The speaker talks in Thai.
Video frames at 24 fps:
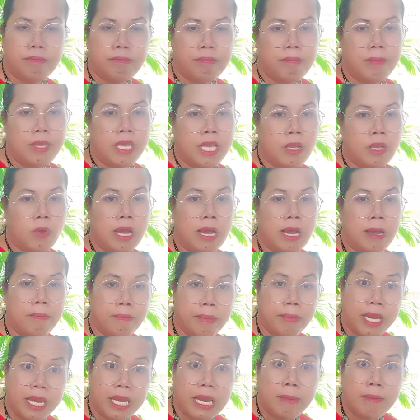มีความ
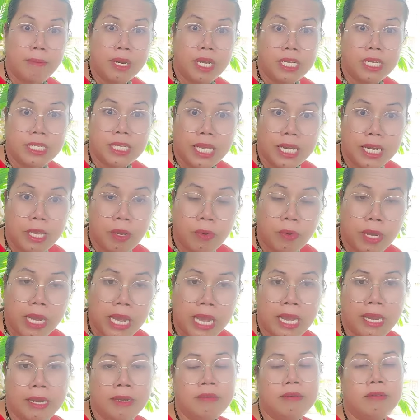เป็นน้ำหนึ่งใจเดียว
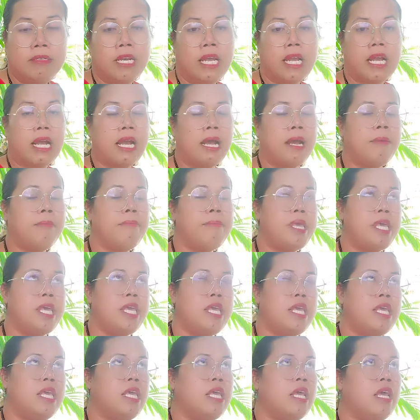กันนะคะมี
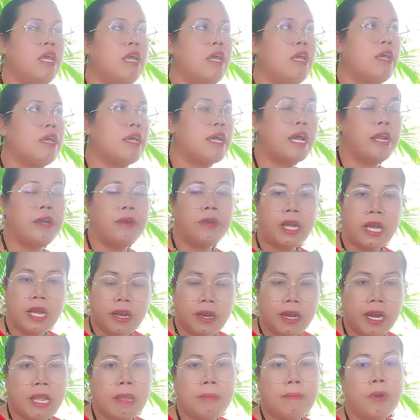การรัก
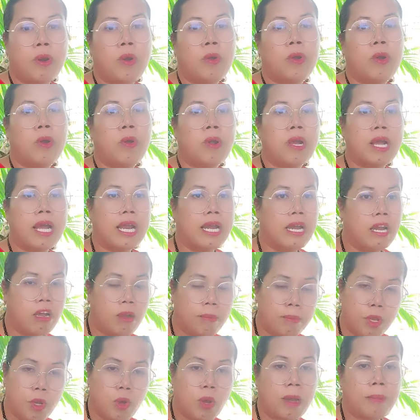ใคร่ปรองดองกันแล้ว
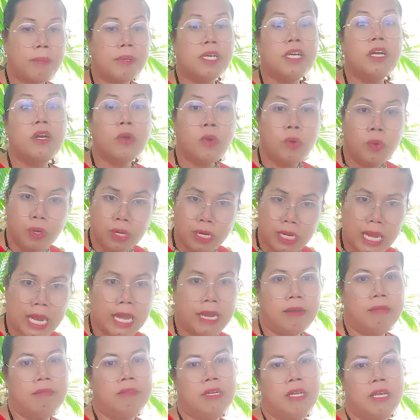ก็มีความเกื้อกูลกั
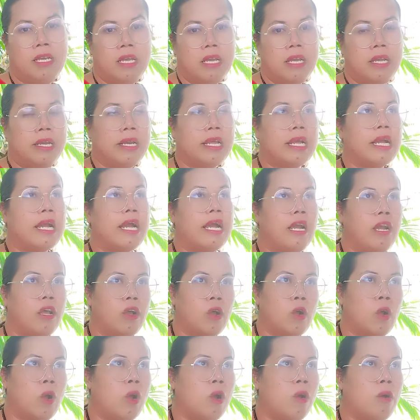นนะคะแล้
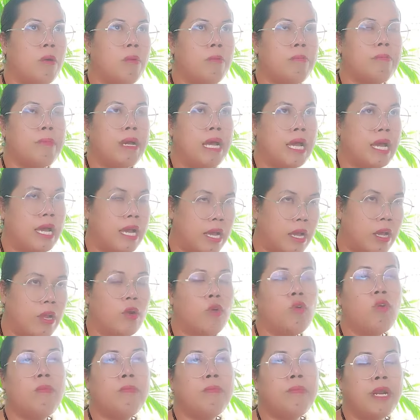วก็มา
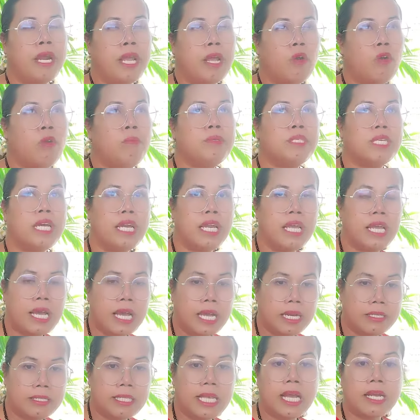ร่วมแรงร่วมใจใน
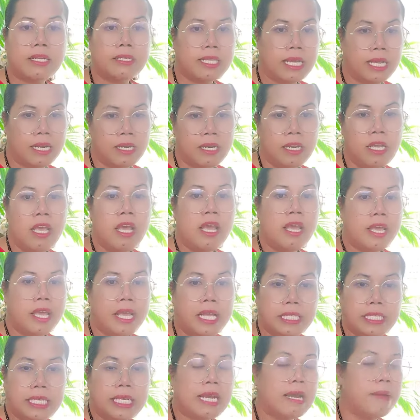การสร้างสรรค์
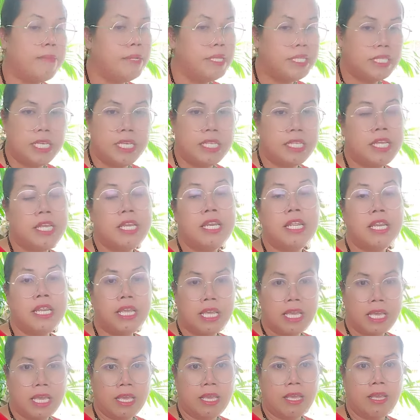กิจกรรมในสิ่งที่
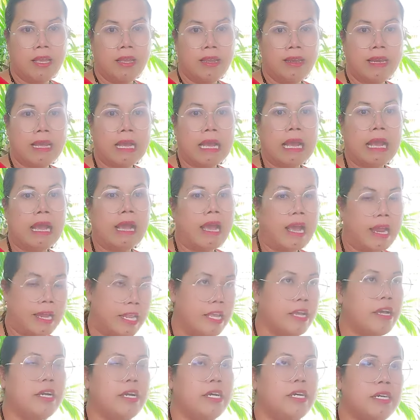ดีๆนะคะอัน
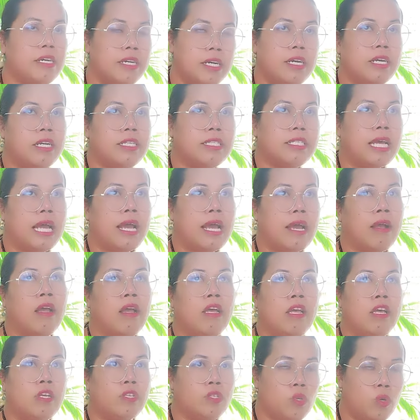นี้ก็คือเกิดจาก
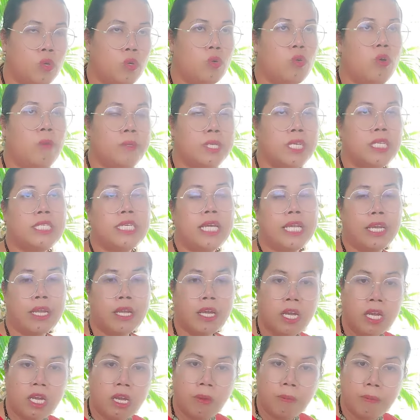ศูนย์รวมจิตใจนั่
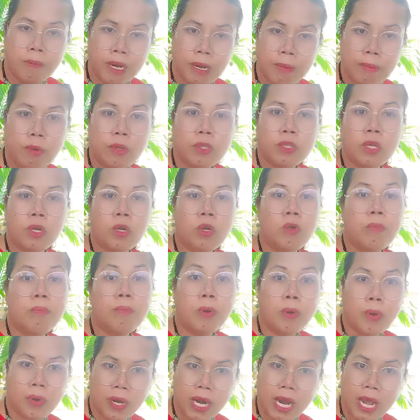นก็คือพระพุทธรูป
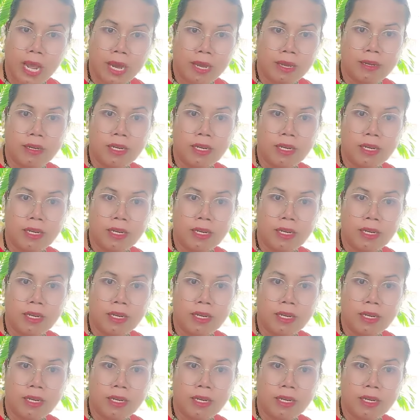โบราณ